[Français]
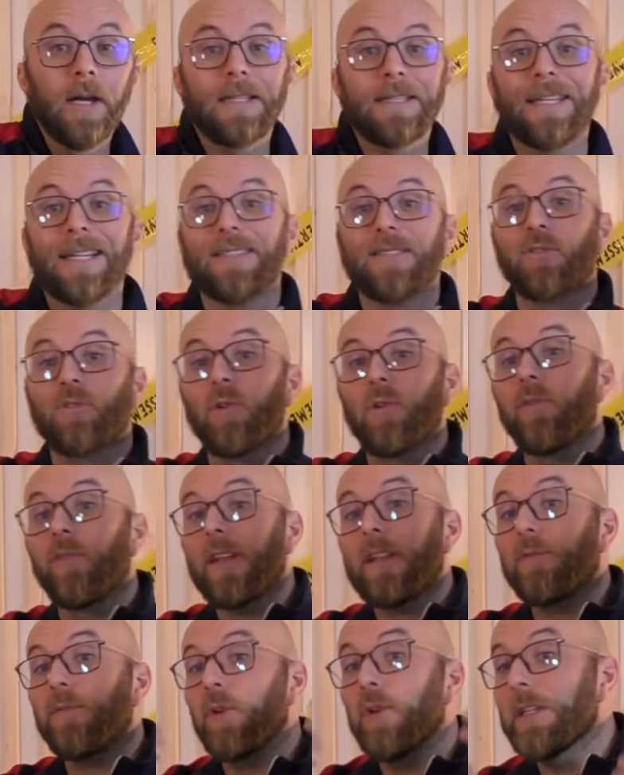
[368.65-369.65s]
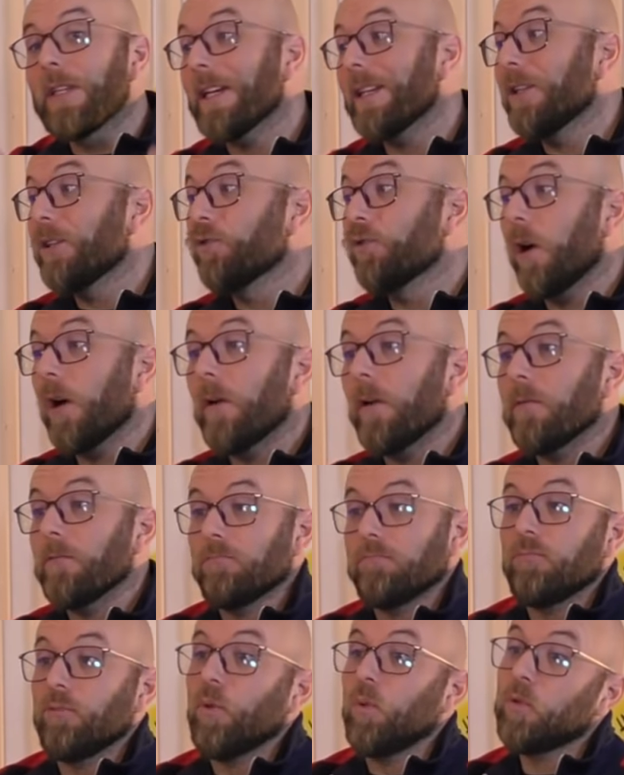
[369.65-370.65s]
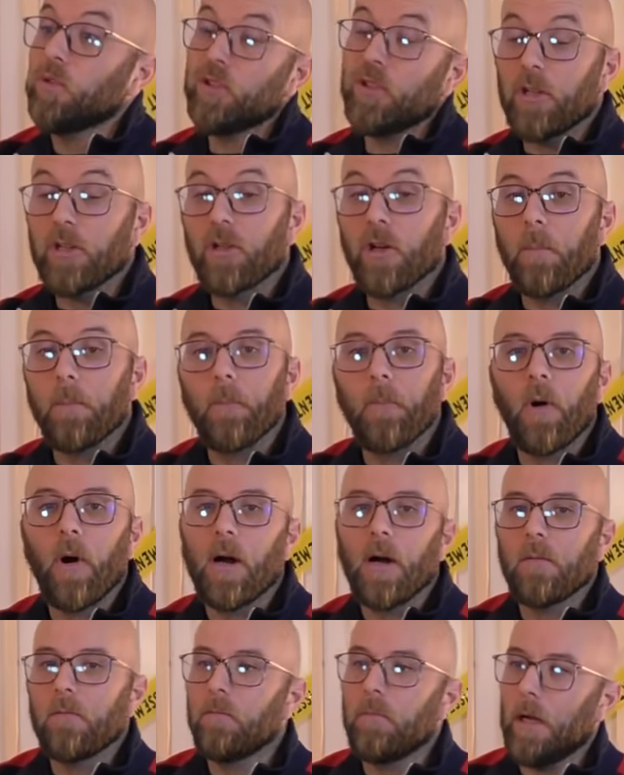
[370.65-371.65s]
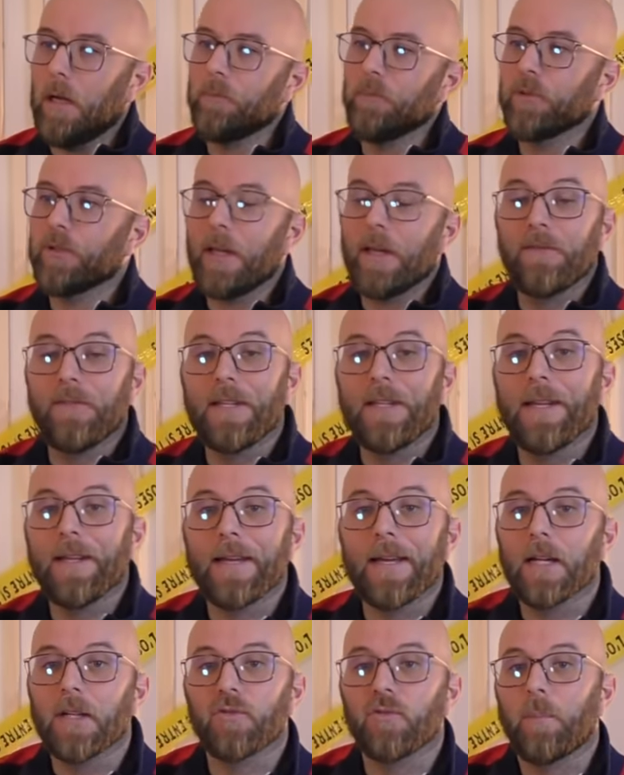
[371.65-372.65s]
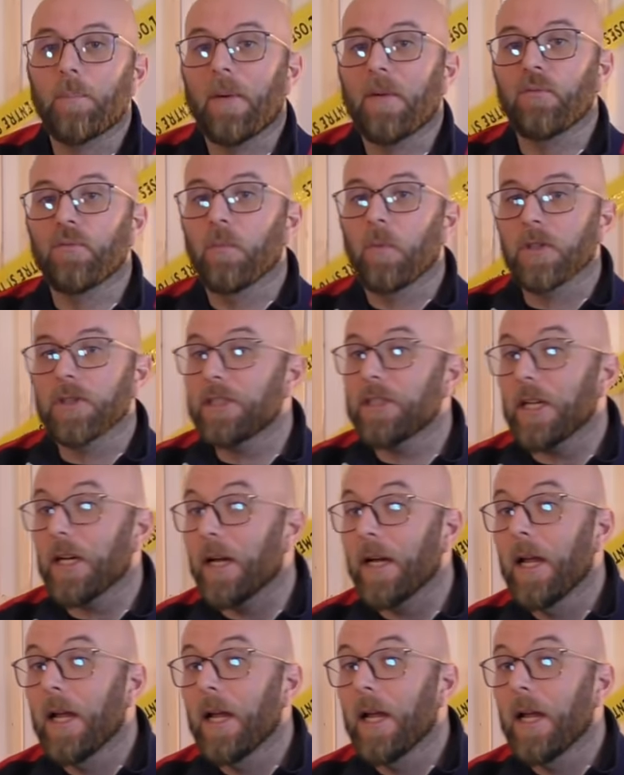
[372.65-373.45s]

Qu'est-ce que va devenir les joueurs console comme moi, bah à mon avis les gars, je vais pas vous mentir, hein.